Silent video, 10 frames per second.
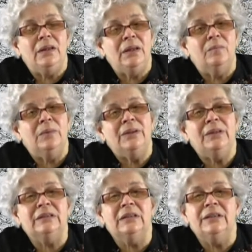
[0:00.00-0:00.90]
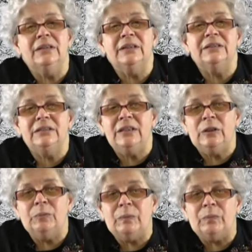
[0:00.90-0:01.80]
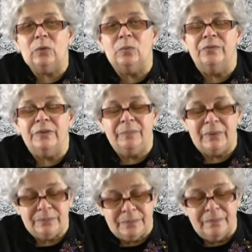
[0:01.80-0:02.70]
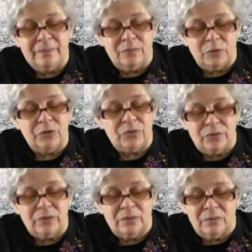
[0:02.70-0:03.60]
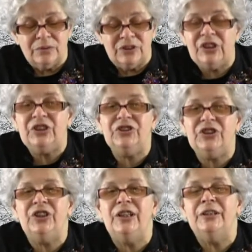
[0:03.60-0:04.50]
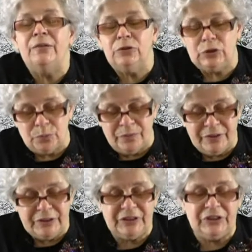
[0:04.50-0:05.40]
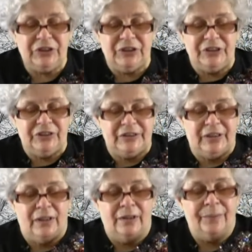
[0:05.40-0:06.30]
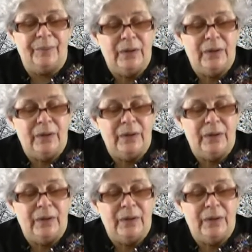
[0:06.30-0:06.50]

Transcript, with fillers: И мы несколько растений попробовали вот, зарядить для того, чтобы вырастить кристаллы.